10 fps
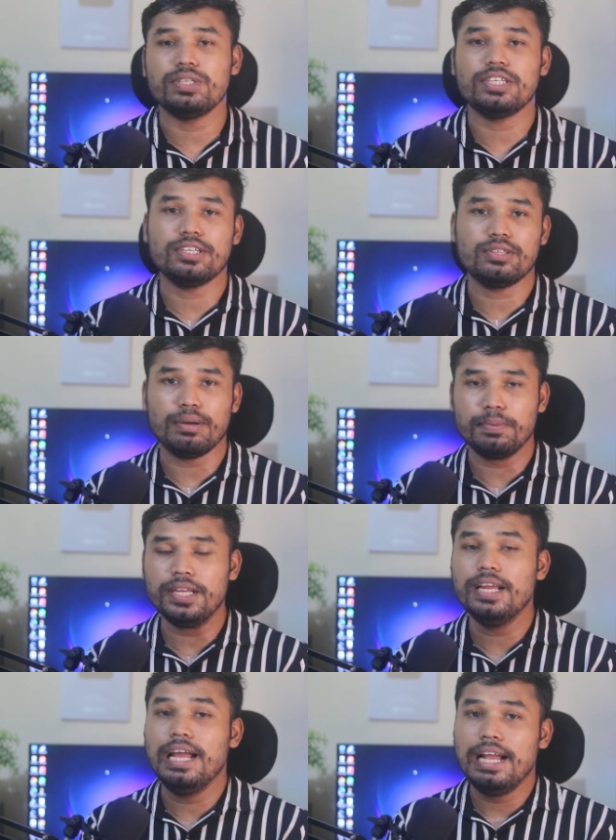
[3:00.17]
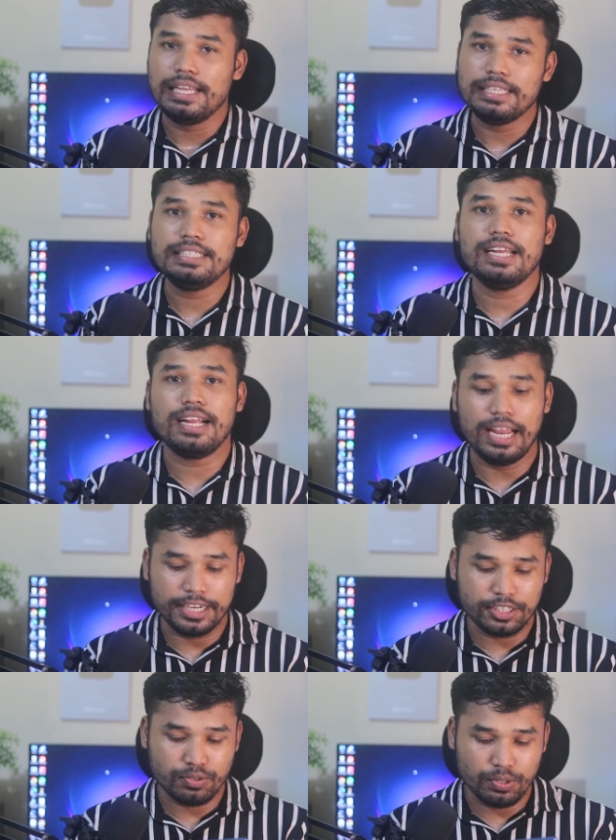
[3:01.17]
বেশি কিন্তু আপনি স্টার
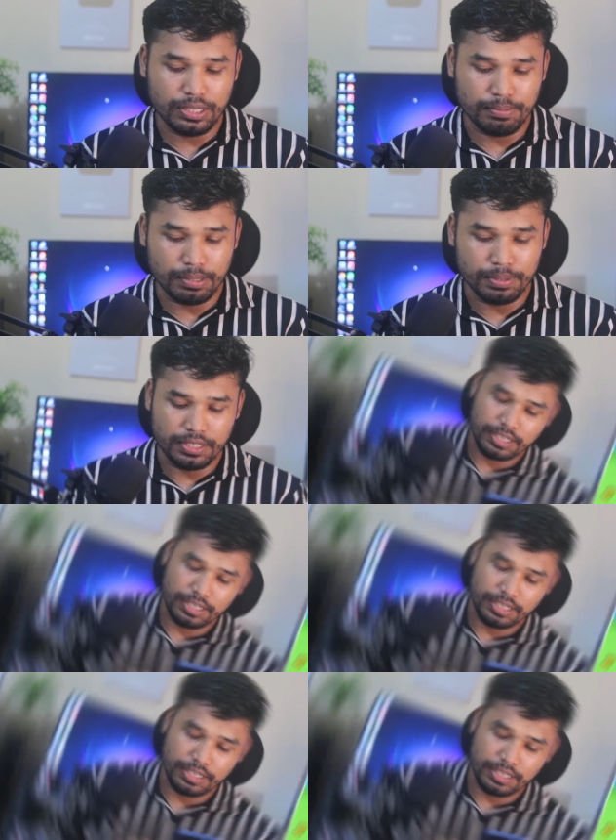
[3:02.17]
কালেক্ট করতে পারবেন